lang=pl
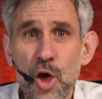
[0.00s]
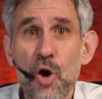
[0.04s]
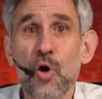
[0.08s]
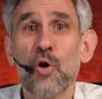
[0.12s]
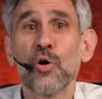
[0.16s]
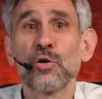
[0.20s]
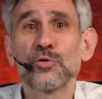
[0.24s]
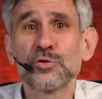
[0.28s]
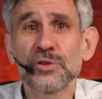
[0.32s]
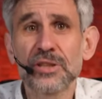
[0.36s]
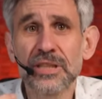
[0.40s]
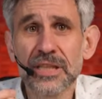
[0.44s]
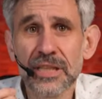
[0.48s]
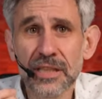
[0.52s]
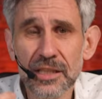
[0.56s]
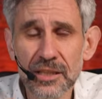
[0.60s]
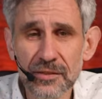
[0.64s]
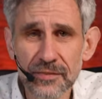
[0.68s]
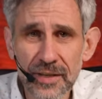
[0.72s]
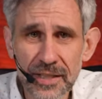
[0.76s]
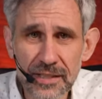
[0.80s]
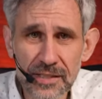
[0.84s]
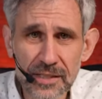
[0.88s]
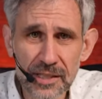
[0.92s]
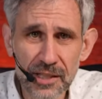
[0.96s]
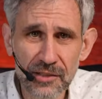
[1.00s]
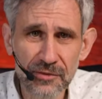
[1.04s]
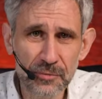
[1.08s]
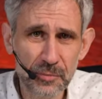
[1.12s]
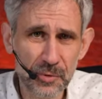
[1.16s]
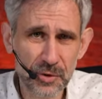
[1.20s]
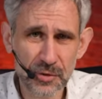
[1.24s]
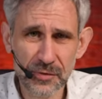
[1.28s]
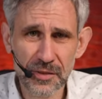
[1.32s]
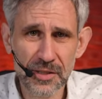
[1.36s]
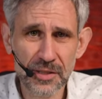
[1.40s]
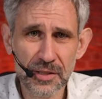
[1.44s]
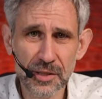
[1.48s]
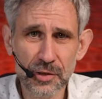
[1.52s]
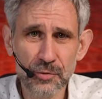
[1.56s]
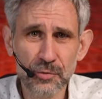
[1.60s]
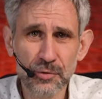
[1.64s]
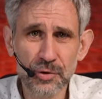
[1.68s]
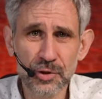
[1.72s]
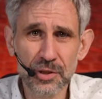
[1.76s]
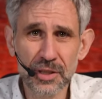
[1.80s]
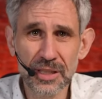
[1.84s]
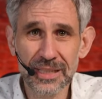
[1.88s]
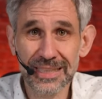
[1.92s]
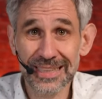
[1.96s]
odkrywa cel w poświęceniu
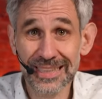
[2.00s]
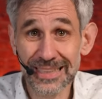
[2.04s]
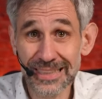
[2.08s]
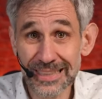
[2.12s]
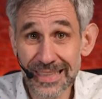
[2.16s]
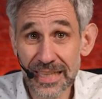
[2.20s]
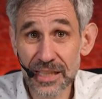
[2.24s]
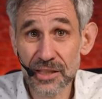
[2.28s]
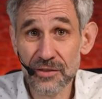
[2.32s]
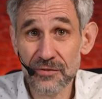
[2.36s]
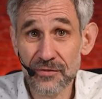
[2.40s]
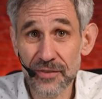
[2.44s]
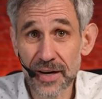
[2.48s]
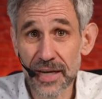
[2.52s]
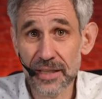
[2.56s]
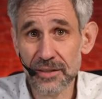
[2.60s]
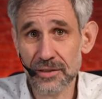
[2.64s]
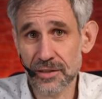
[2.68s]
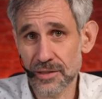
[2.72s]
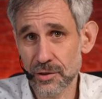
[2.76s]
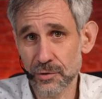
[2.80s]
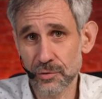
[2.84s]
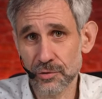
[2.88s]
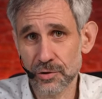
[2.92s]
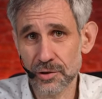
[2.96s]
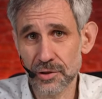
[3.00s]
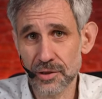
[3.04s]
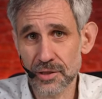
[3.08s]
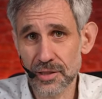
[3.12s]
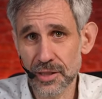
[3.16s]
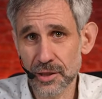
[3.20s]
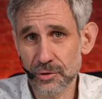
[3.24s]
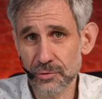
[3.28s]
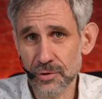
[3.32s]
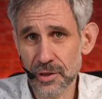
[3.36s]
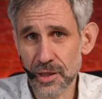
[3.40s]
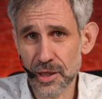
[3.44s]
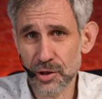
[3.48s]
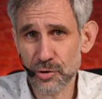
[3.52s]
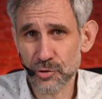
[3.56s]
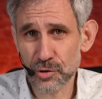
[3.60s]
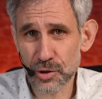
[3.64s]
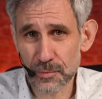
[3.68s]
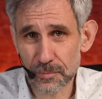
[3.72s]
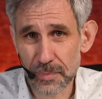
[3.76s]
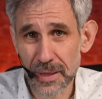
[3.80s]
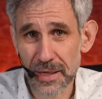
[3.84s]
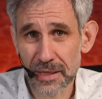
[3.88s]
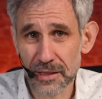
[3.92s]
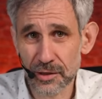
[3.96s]
się idei walki za ojczyznę, która
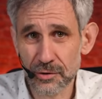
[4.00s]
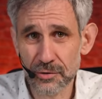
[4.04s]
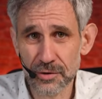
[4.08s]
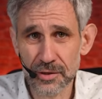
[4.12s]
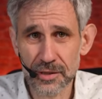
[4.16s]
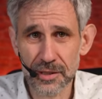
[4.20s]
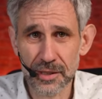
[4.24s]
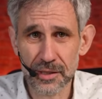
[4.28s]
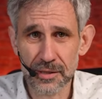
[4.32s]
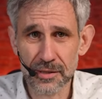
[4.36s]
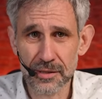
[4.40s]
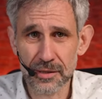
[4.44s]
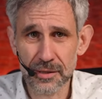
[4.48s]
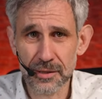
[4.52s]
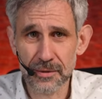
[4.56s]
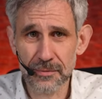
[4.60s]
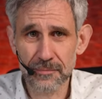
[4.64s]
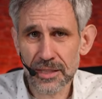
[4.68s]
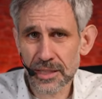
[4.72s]
rozpala jego serce.